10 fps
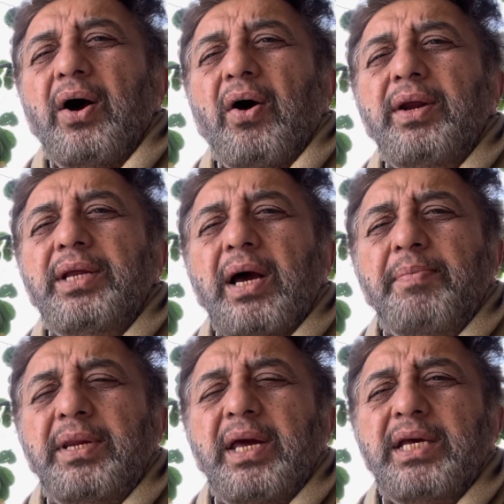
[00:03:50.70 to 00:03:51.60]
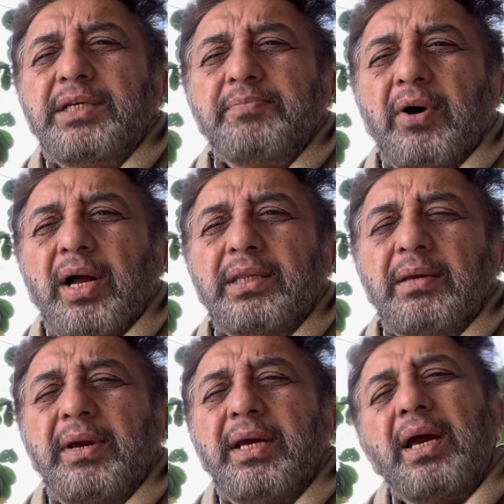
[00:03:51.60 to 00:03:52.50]
और या फिर ये इस
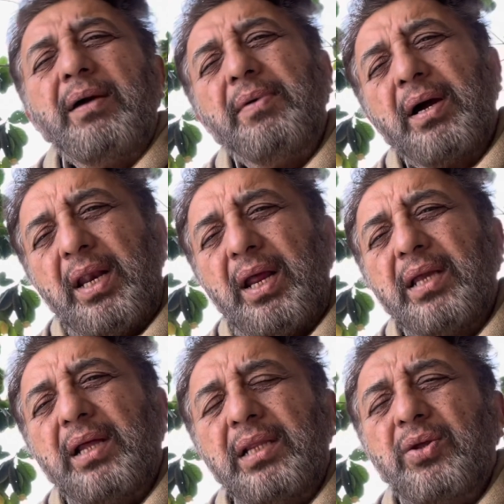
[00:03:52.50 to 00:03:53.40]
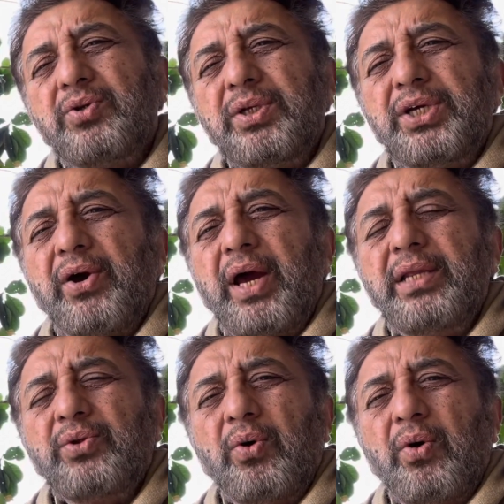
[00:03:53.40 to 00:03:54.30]
मुखालते में कि हम अगली अदालतों से जो है
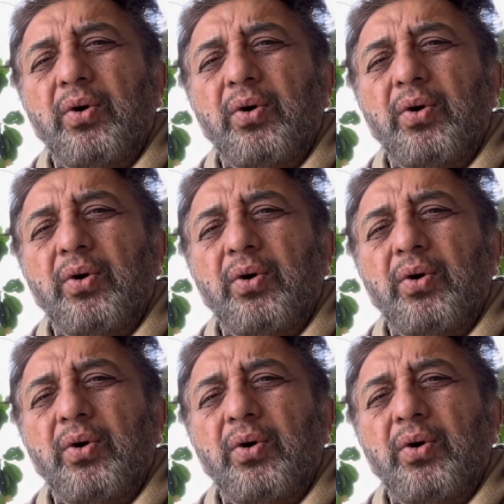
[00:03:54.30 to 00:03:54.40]
तो